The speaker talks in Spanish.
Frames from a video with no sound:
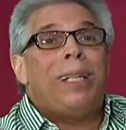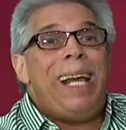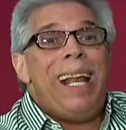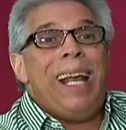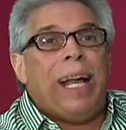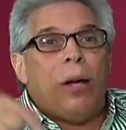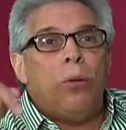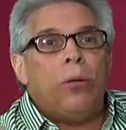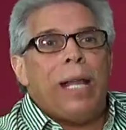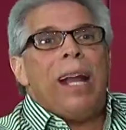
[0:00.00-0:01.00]
Tiene que
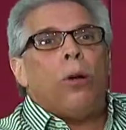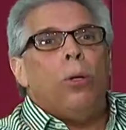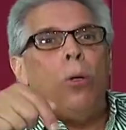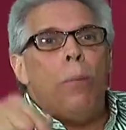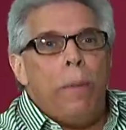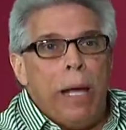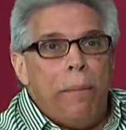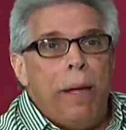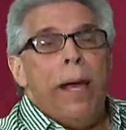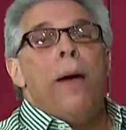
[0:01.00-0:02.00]
contar con los
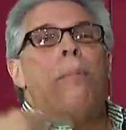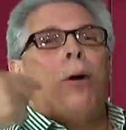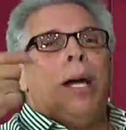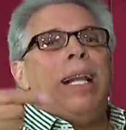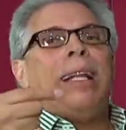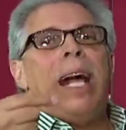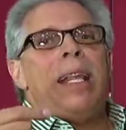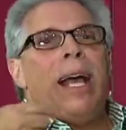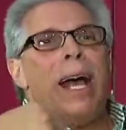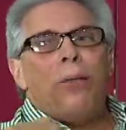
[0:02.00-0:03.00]
memes, porque le está
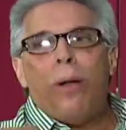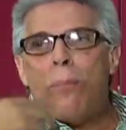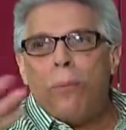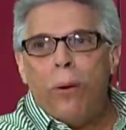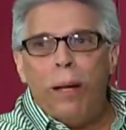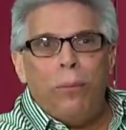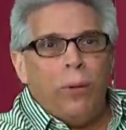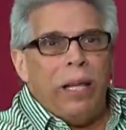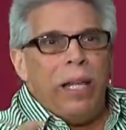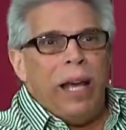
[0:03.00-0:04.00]
llegando al
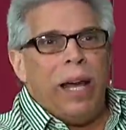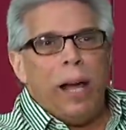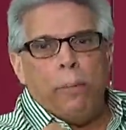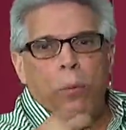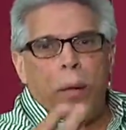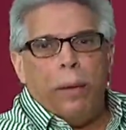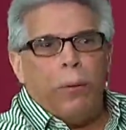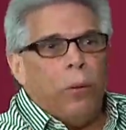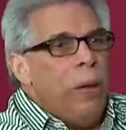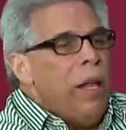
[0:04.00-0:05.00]
pueblo, le llega al
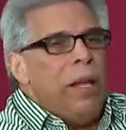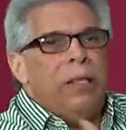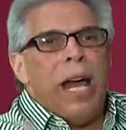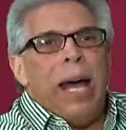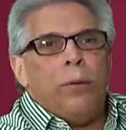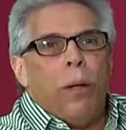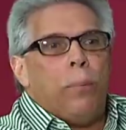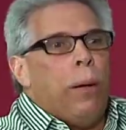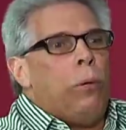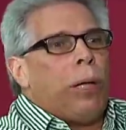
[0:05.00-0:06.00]
pueblo llano,
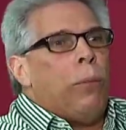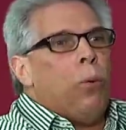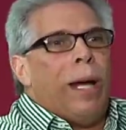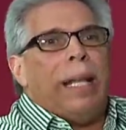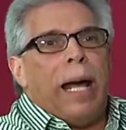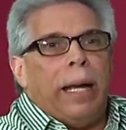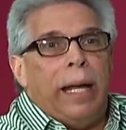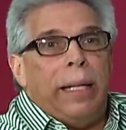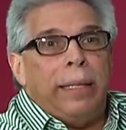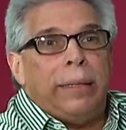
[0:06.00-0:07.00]
al pueblo que busque en las
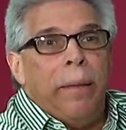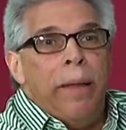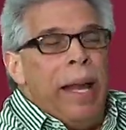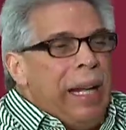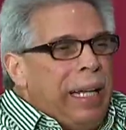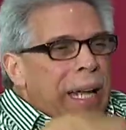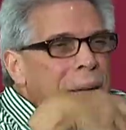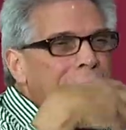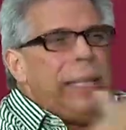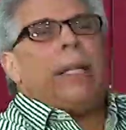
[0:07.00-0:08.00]
redes y
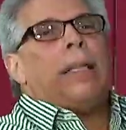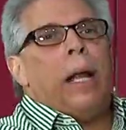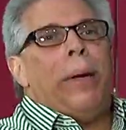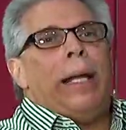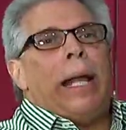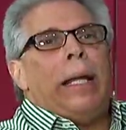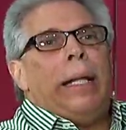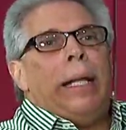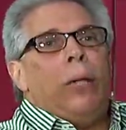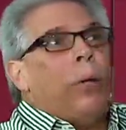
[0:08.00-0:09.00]
que dice a través de las
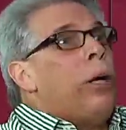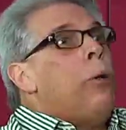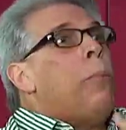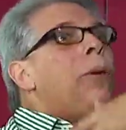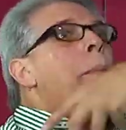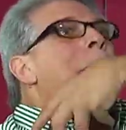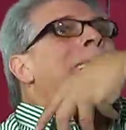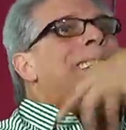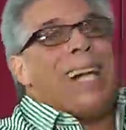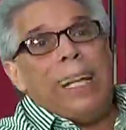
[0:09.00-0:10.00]
redes lo que no puede
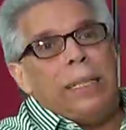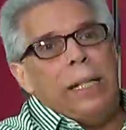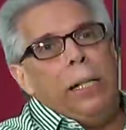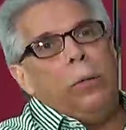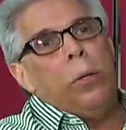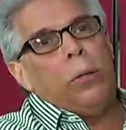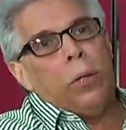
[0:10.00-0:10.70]
expresarse en ningún